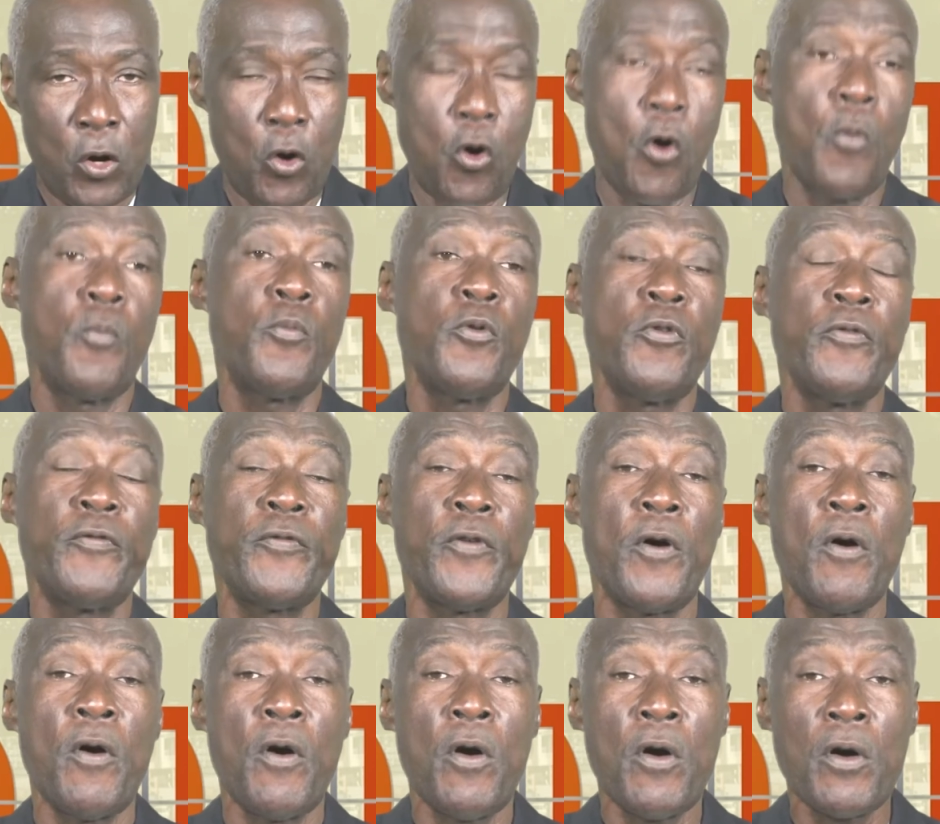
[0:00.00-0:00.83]
au plus
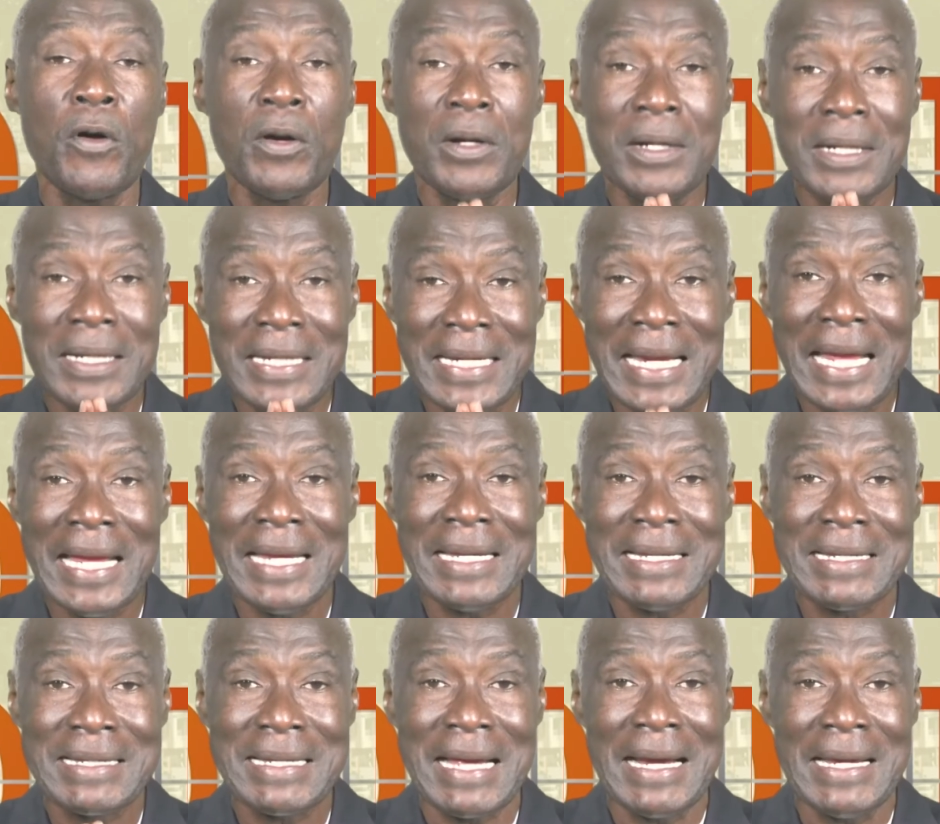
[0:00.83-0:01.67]
fort
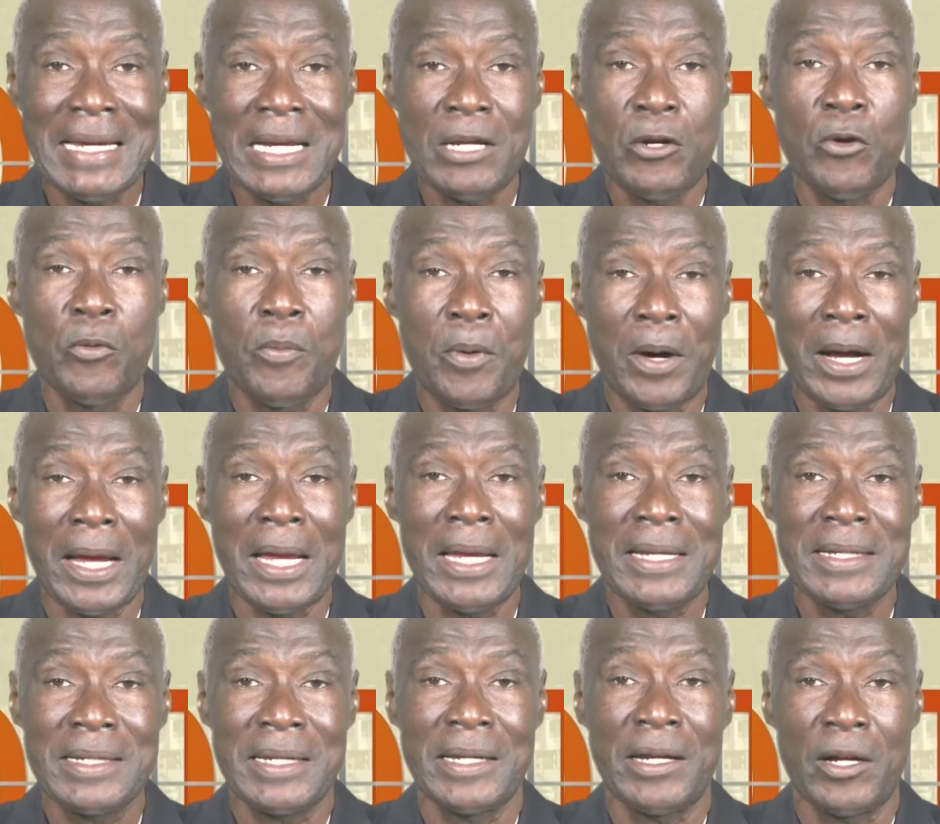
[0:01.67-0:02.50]
des années de
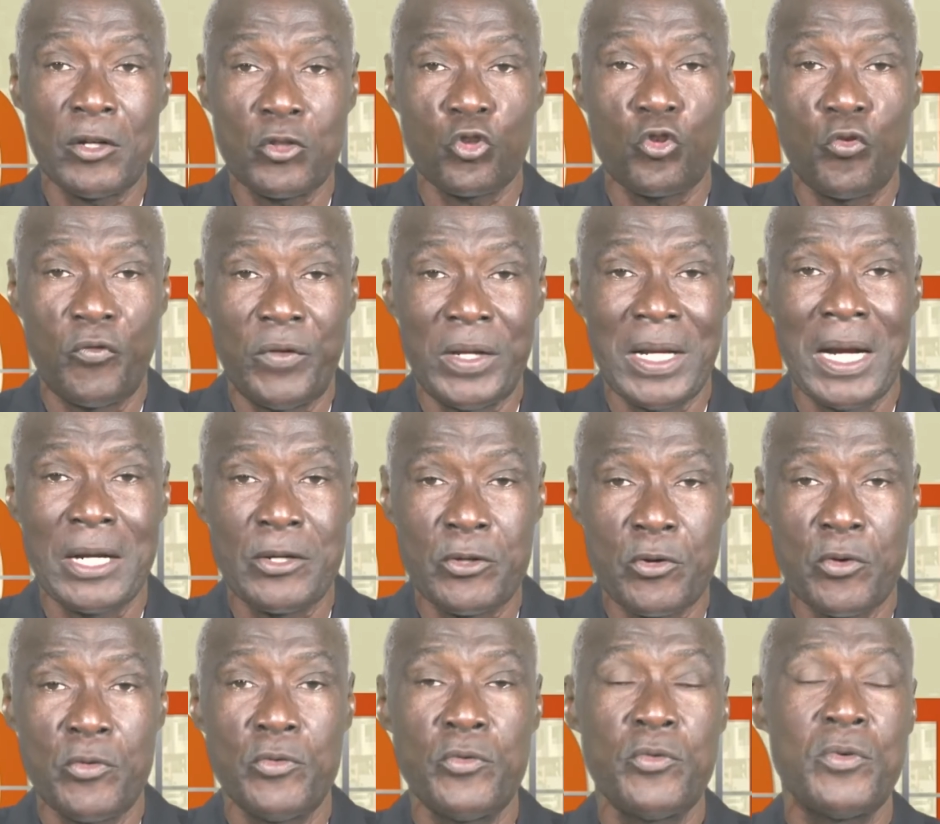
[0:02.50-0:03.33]
Braise ayant suivi la
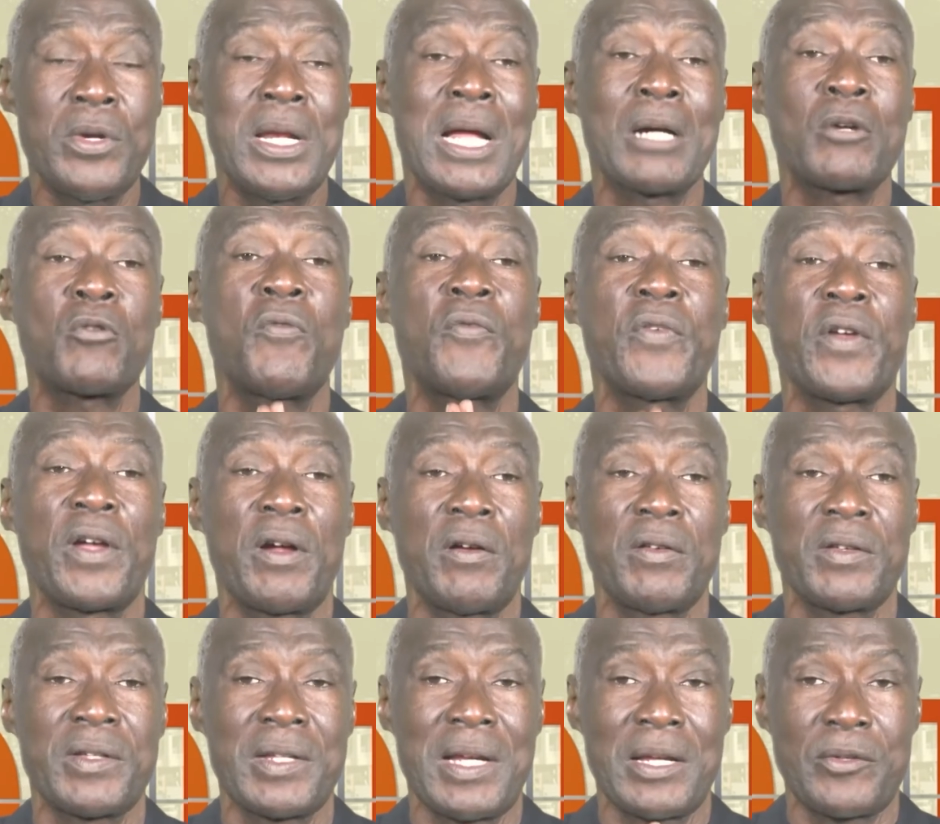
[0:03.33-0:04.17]
tenue de la
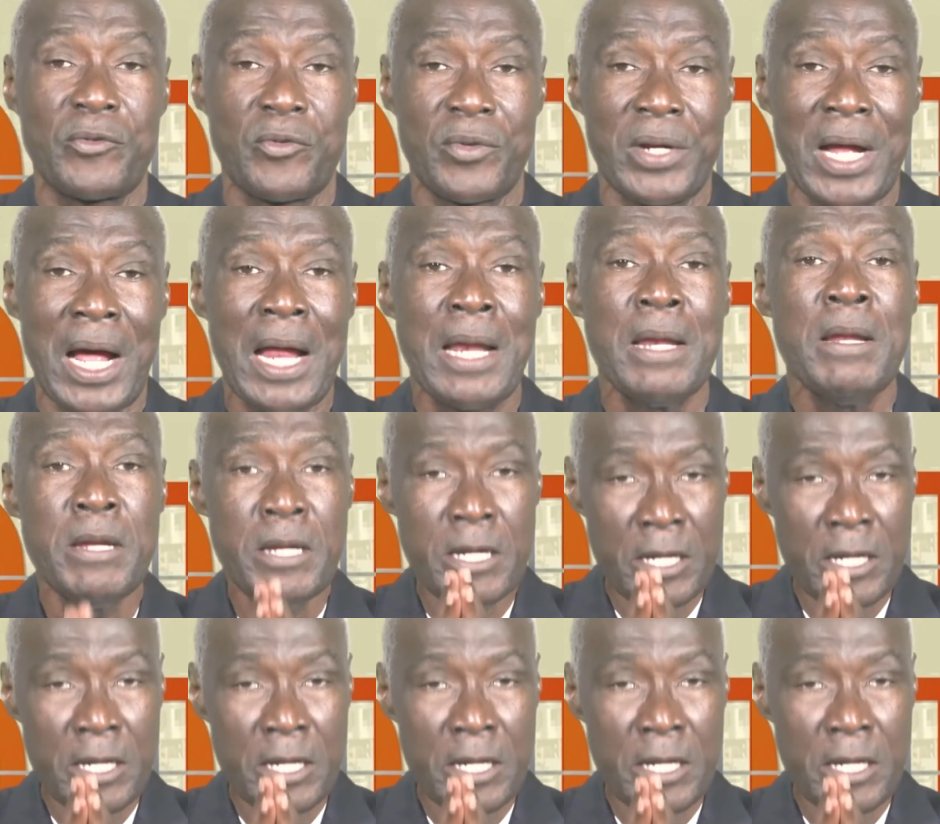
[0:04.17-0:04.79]
conférence nationale